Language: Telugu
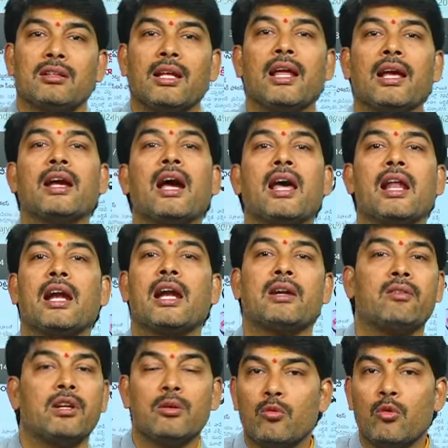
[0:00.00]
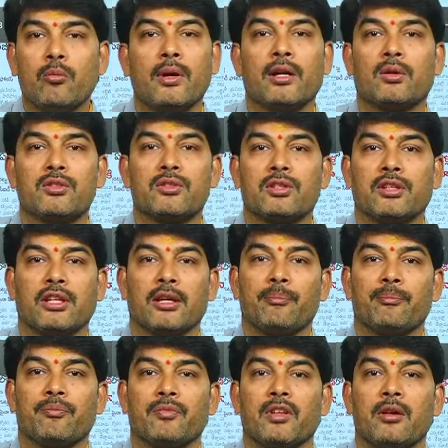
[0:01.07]
తెలంగాణ అనేటువంటి మూమెంట్ వచ్చింది
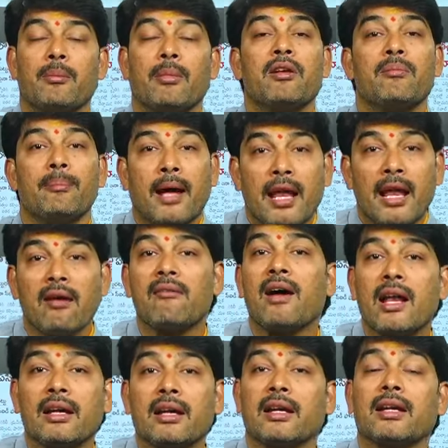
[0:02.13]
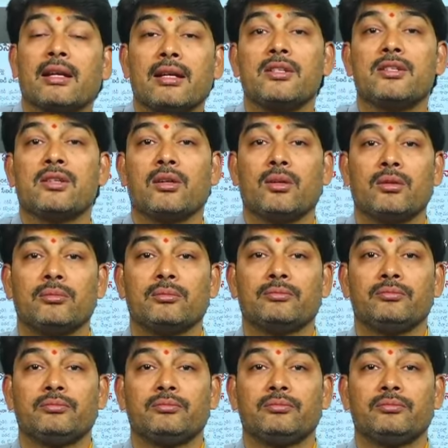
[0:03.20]
మరి మళ్ళా వాళ్ళకి ఎట్లు ఇచ్చిర్రు